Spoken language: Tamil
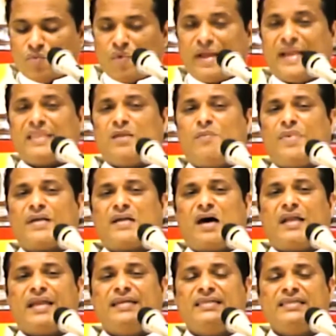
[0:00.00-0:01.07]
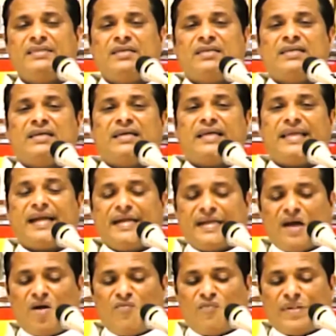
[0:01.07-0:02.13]
உயர்த்தப்பட்டார் என்று
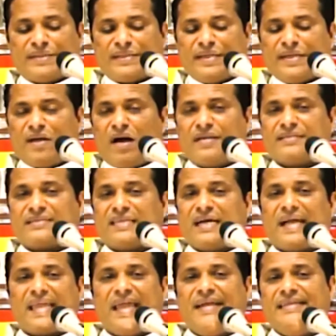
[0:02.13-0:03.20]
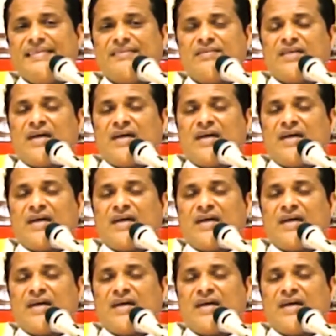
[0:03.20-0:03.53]
இரண்டாம் வத்திகான் சங்க ஏடு